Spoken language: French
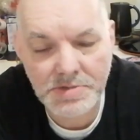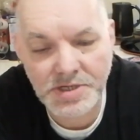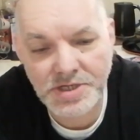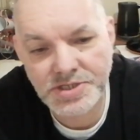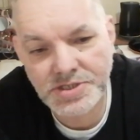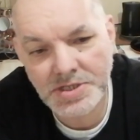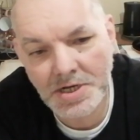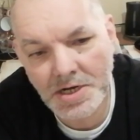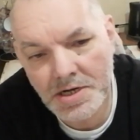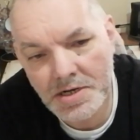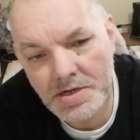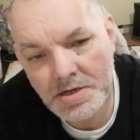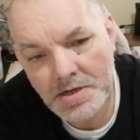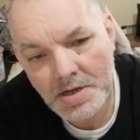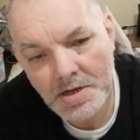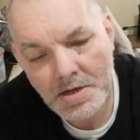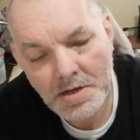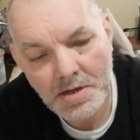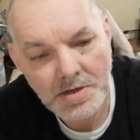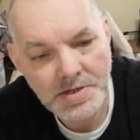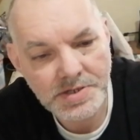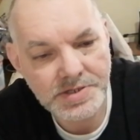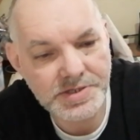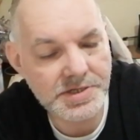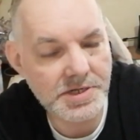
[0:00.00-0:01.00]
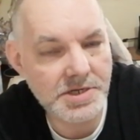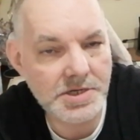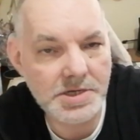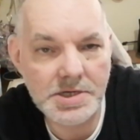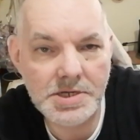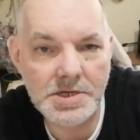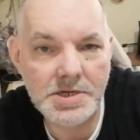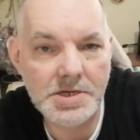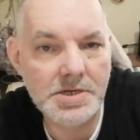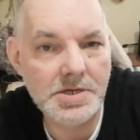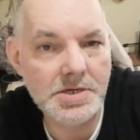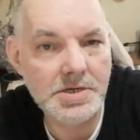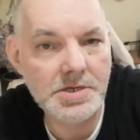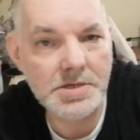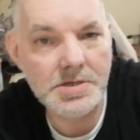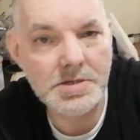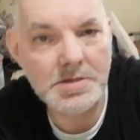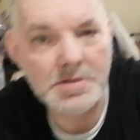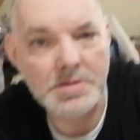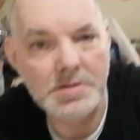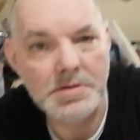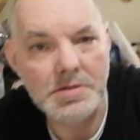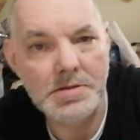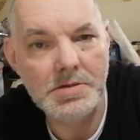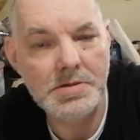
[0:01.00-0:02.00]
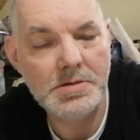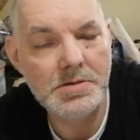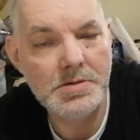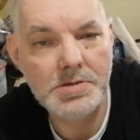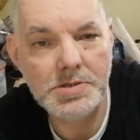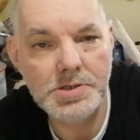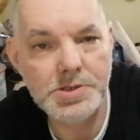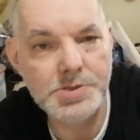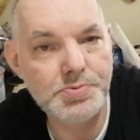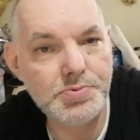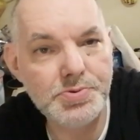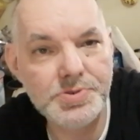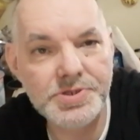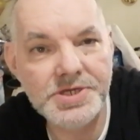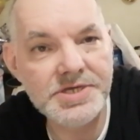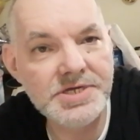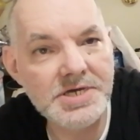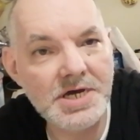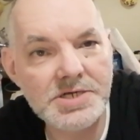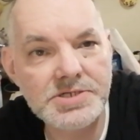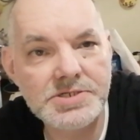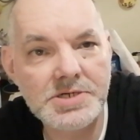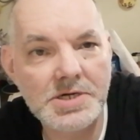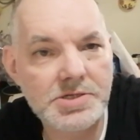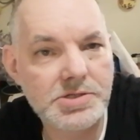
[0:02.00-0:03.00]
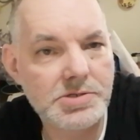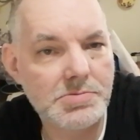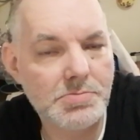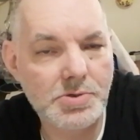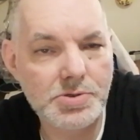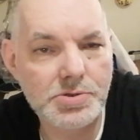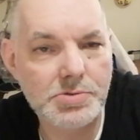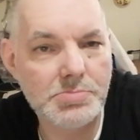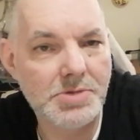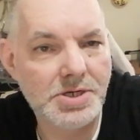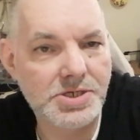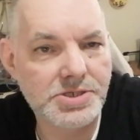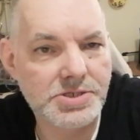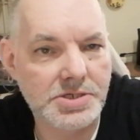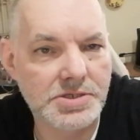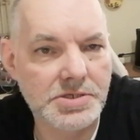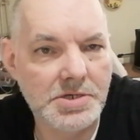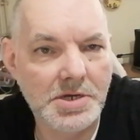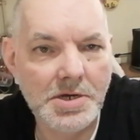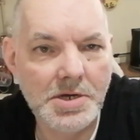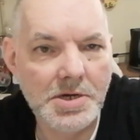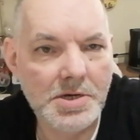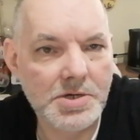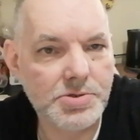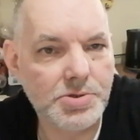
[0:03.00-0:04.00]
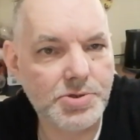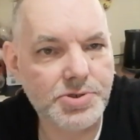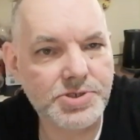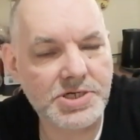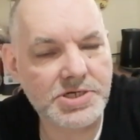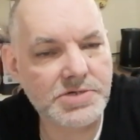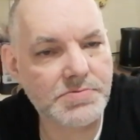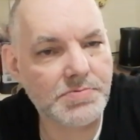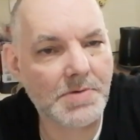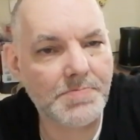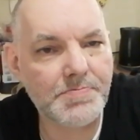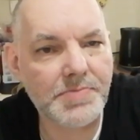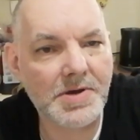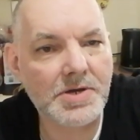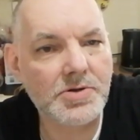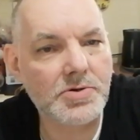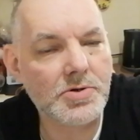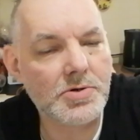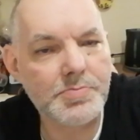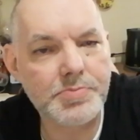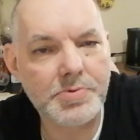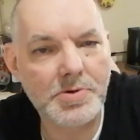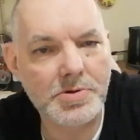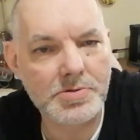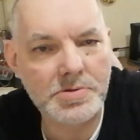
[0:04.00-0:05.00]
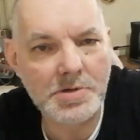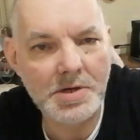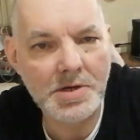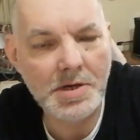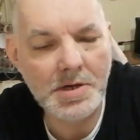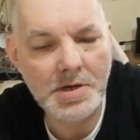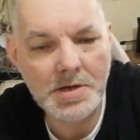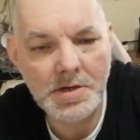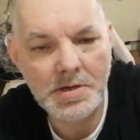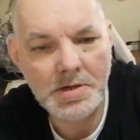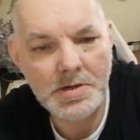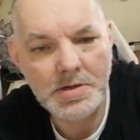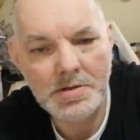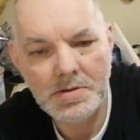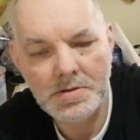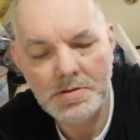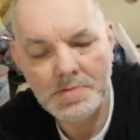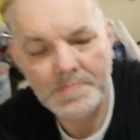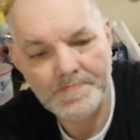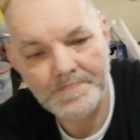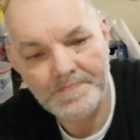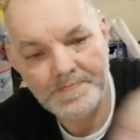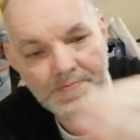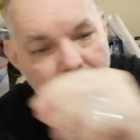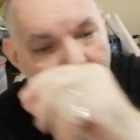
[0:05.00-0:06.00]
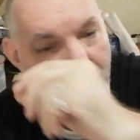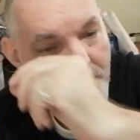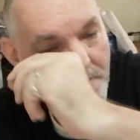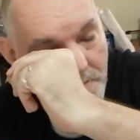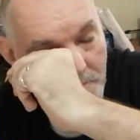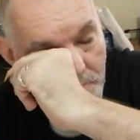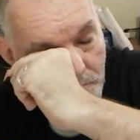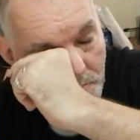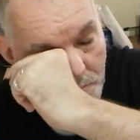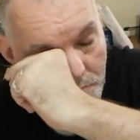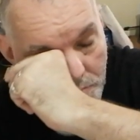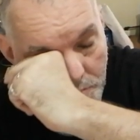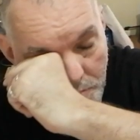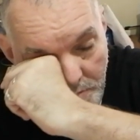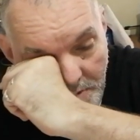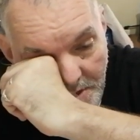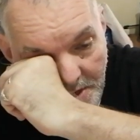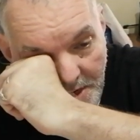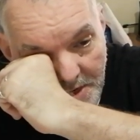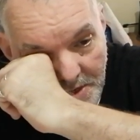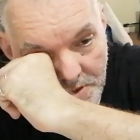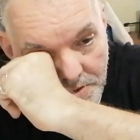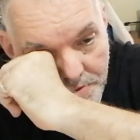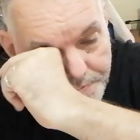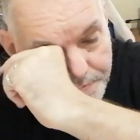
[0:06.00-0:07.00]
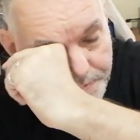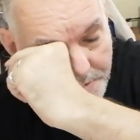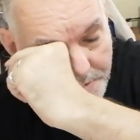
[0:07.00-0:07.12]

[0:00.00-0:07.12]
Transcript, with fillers: mes chats, c'est je vous dégage directement de ma chaîne. Je cherche même pas à comprendre. Donc euh, voilà, une